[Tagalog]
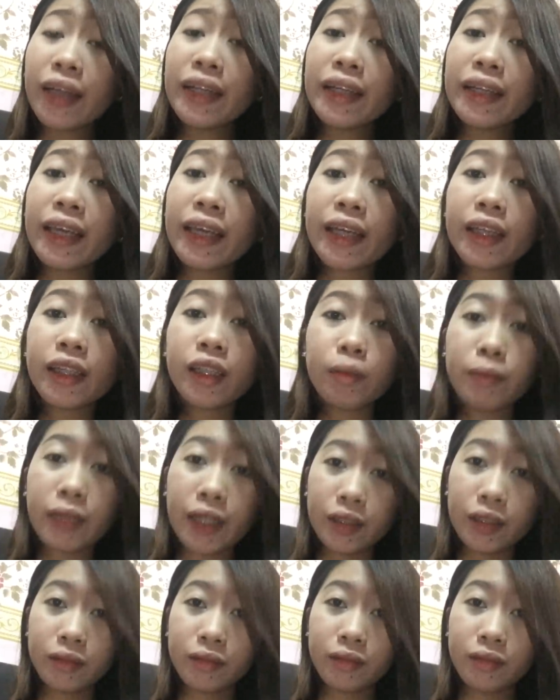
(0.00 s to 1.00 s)
Ang nangyari
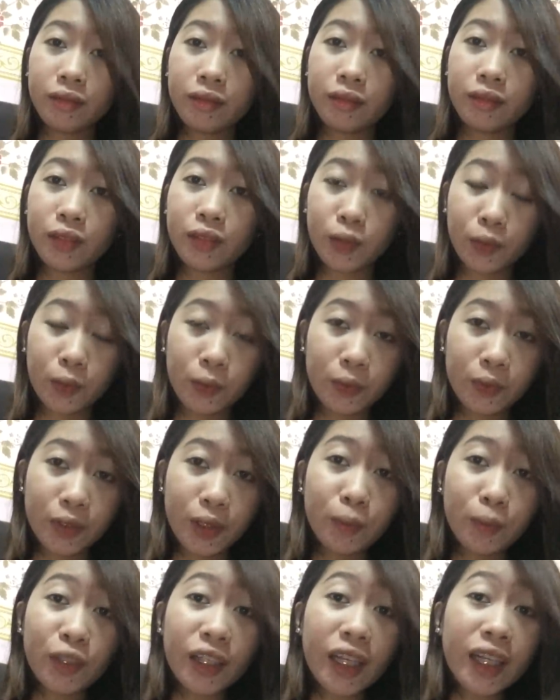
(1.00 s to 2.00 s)
naman, so,
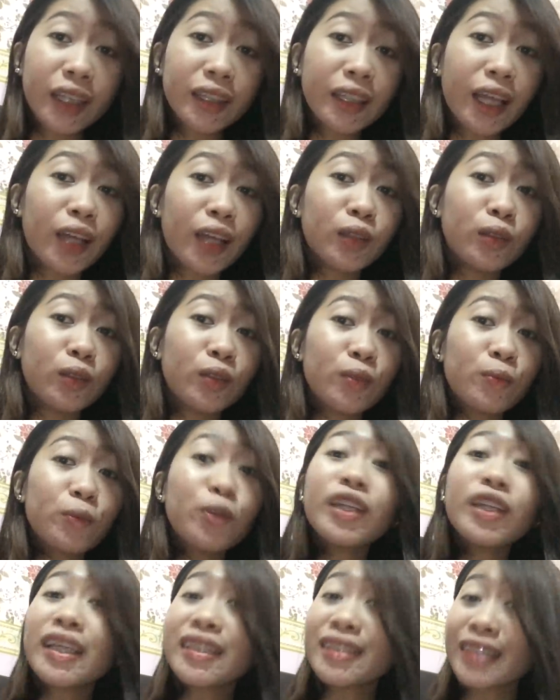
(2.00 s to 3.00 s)
simula na tayo dun
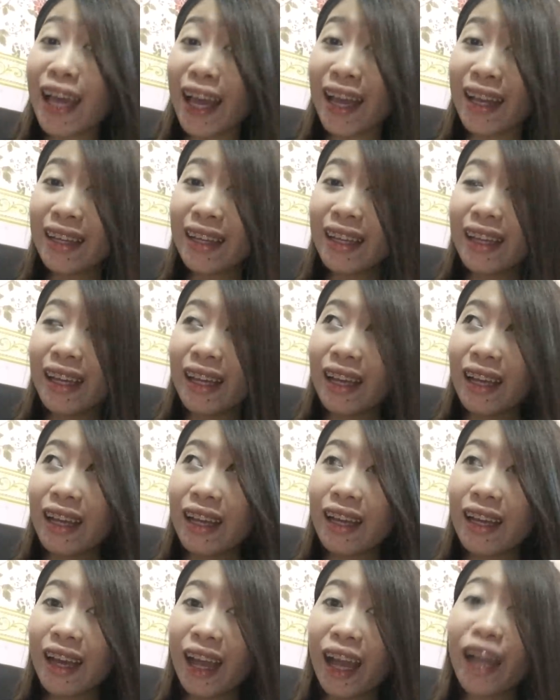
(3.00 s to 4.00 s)
muna sa
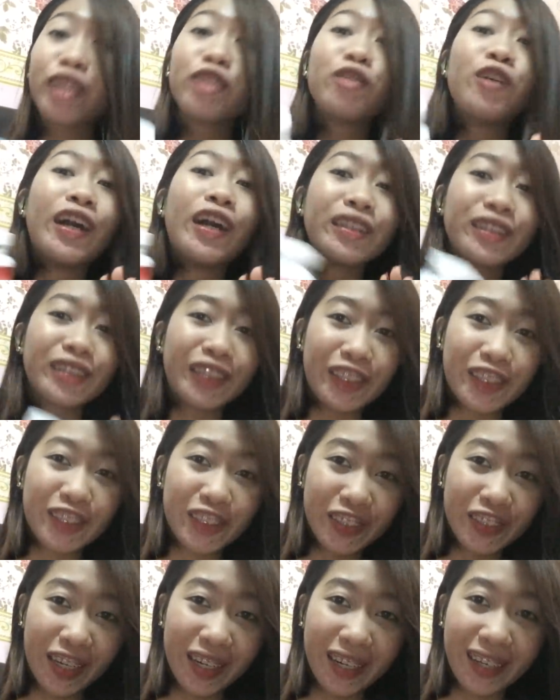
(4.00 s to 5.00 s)

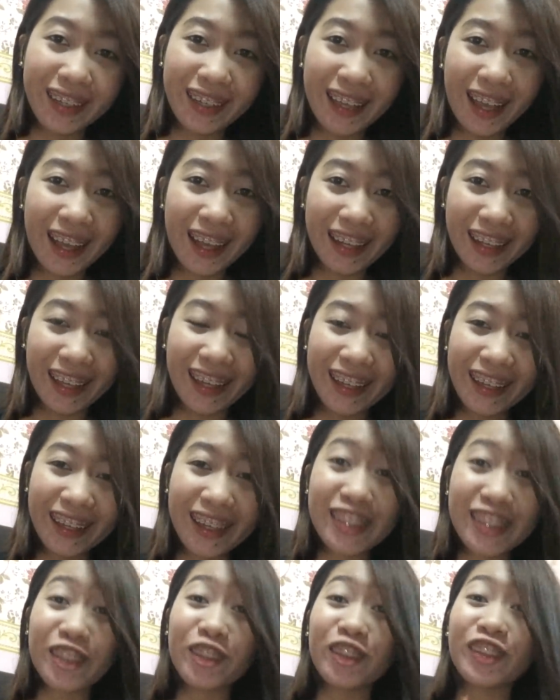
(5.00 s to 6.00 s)
advantage na nangyari.
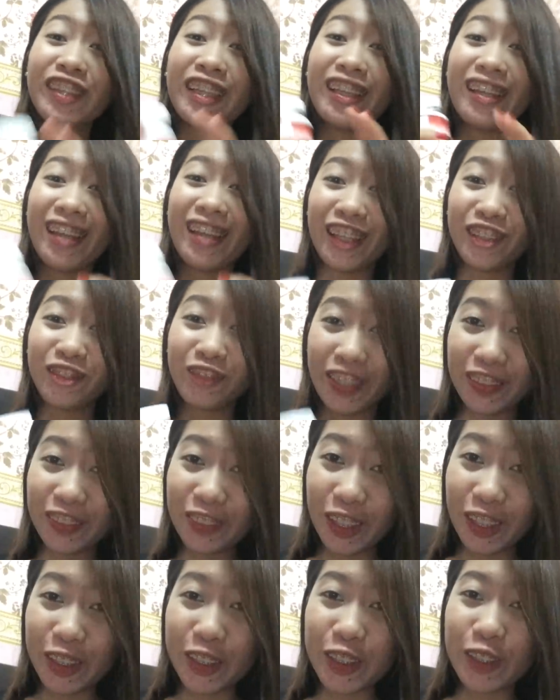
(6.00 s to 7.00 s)
Kasi konti lang
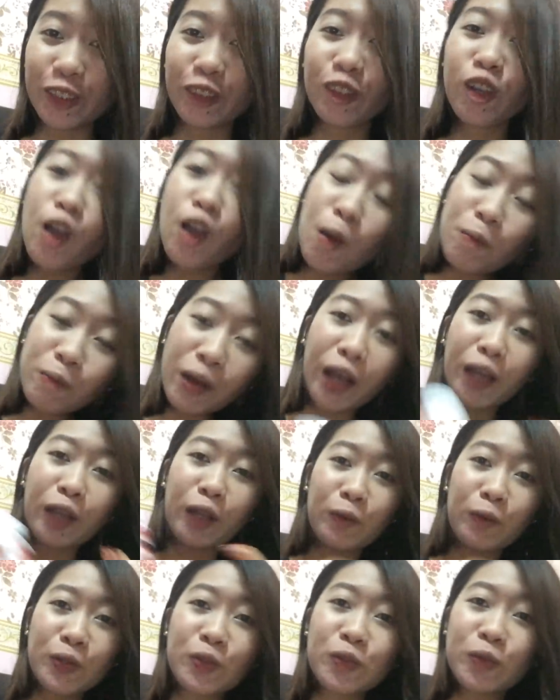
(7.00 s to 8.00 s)
advantage nung
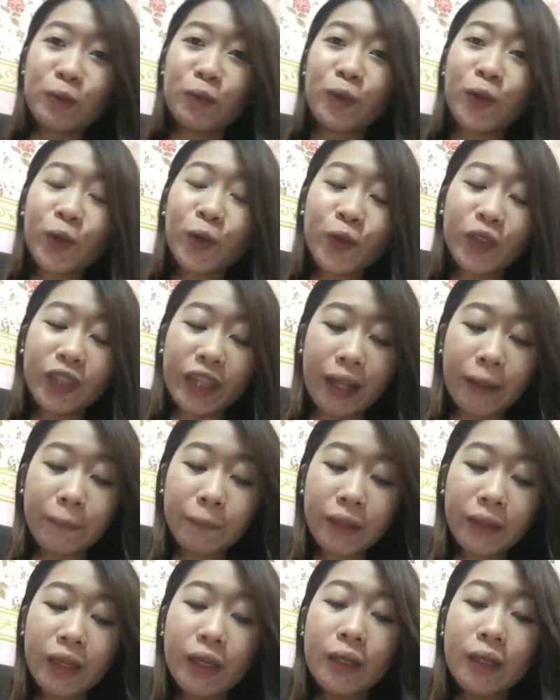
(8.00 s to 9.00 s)
pangalawang subok ko na.
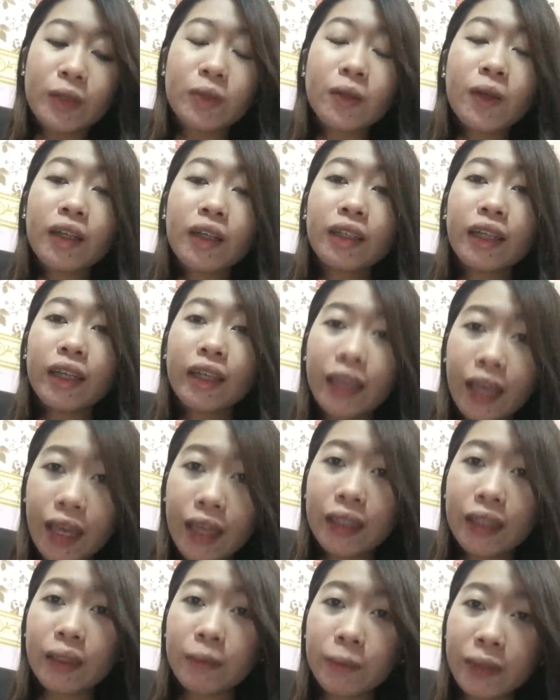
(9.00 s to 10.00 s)
So, ang
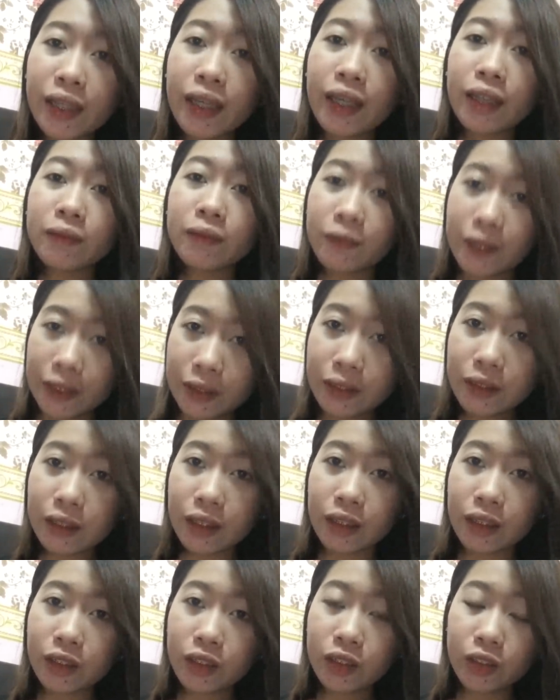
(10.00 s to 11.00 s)
nangyari naman na
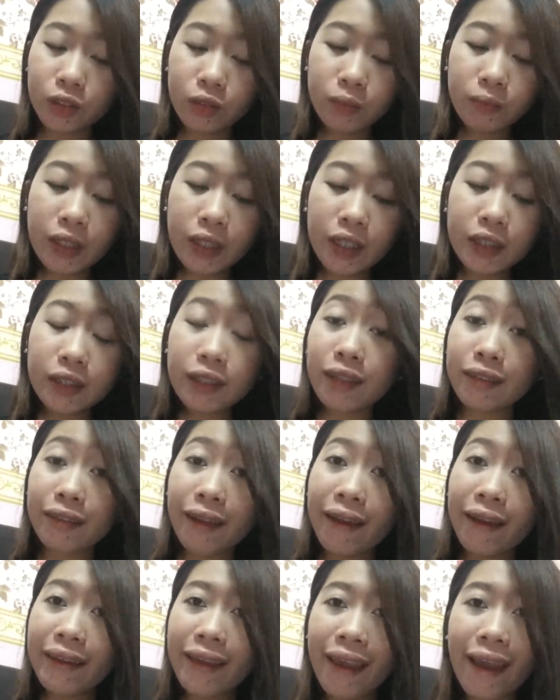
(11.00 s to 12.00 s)
advantage, yung magandang
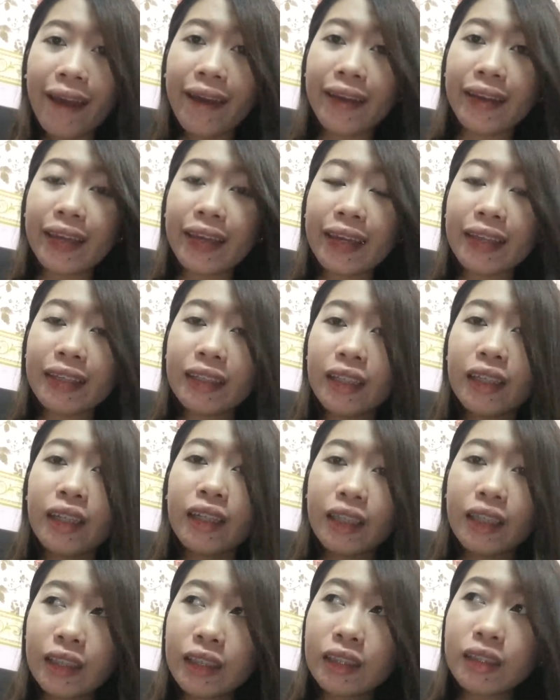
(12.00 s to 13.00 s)
nangyari,
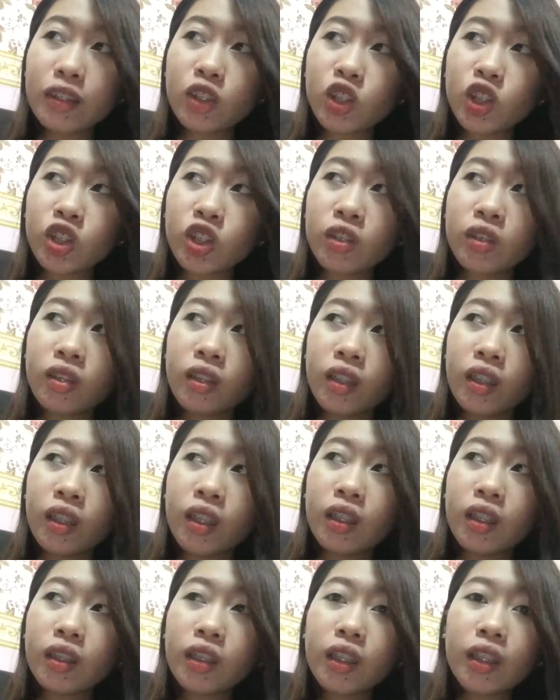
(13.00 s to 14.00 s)
is
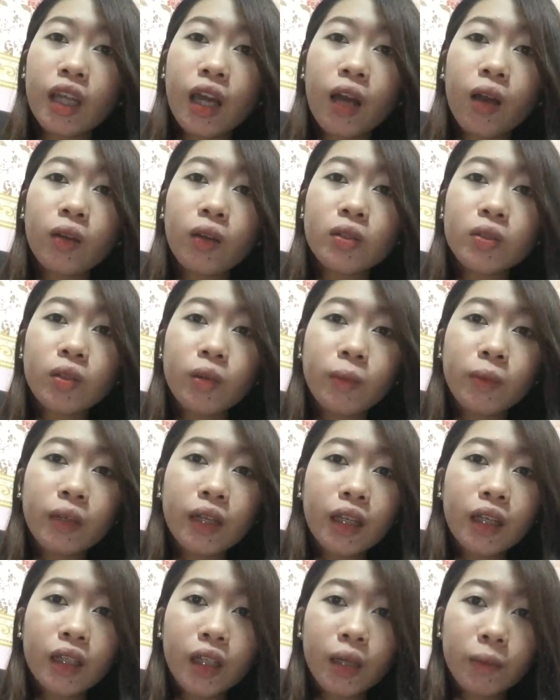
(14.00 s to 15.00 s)
hindi na ako yung
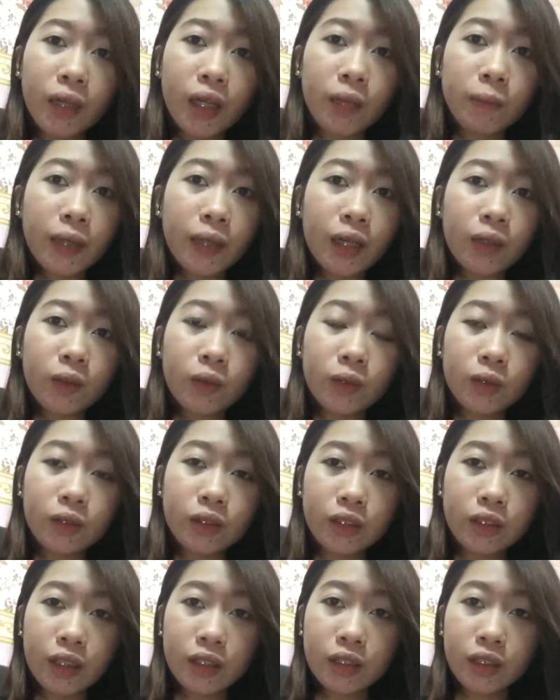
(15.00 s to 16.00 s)
sobrang napapagod
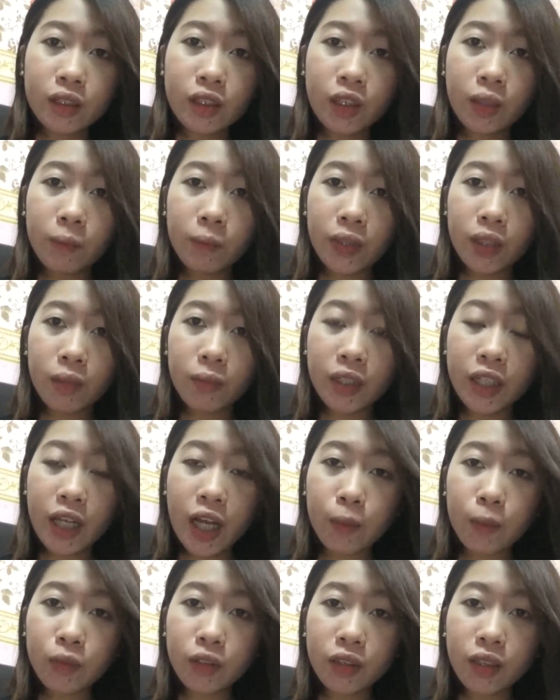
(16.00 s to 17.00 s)
kasi syempre
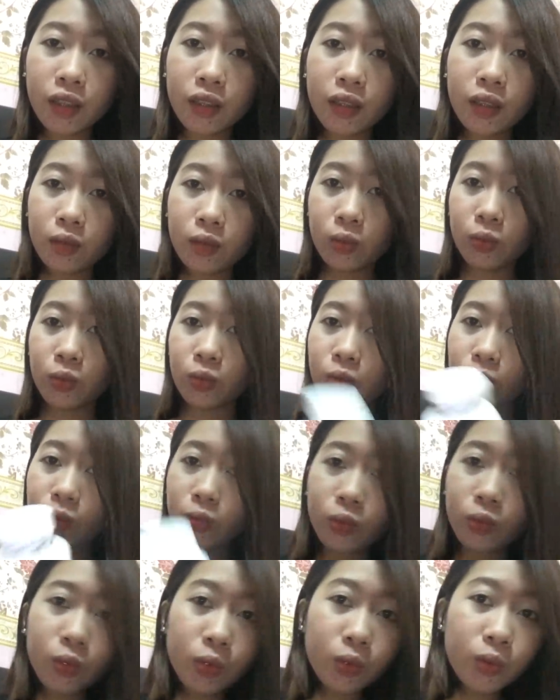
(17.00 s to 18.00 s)
maghapon kang
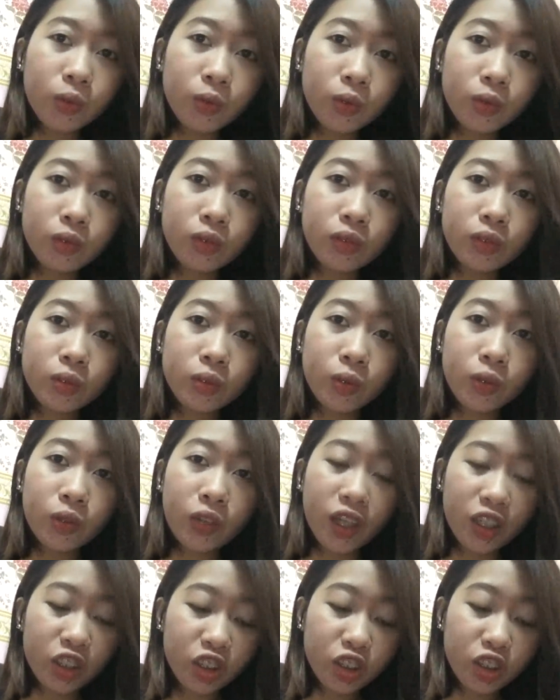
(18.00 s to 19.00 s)
nagtuturo so
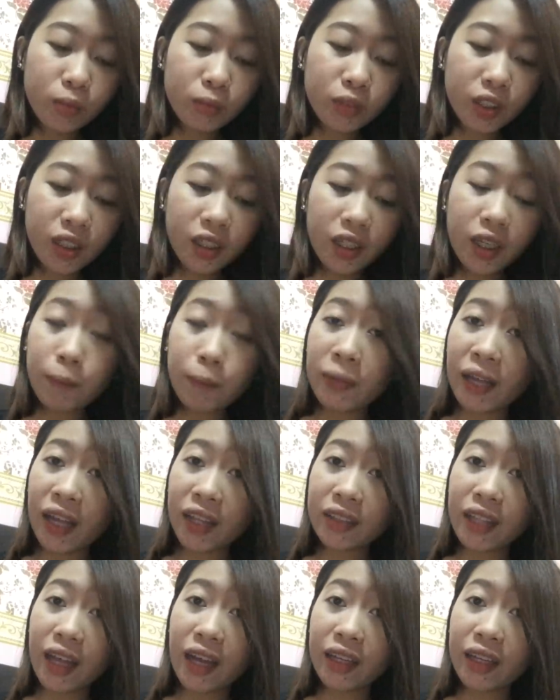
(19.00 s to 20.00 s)
yung energy mo talaga
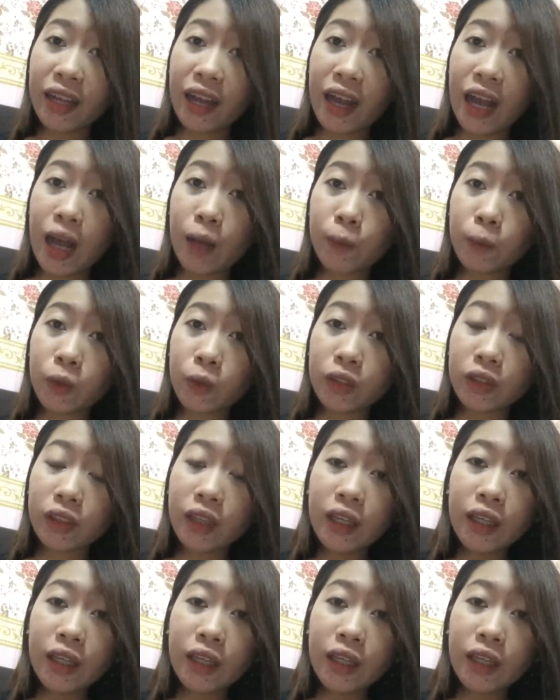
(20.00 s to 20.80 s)
plakda ka ng hapon